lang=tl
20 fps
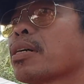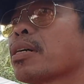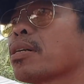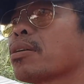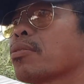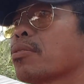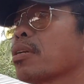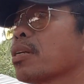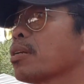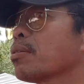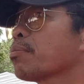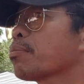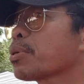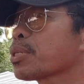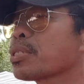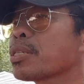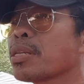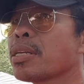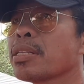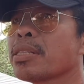ano din ang
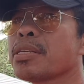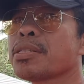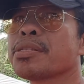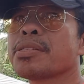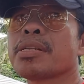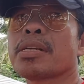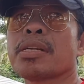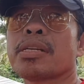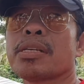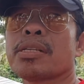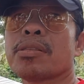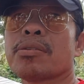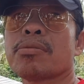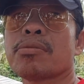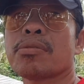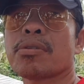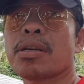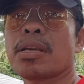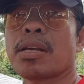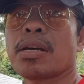facilities nila
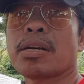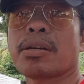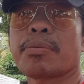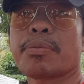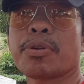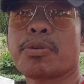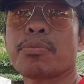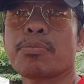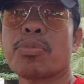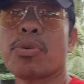dito okay lang pero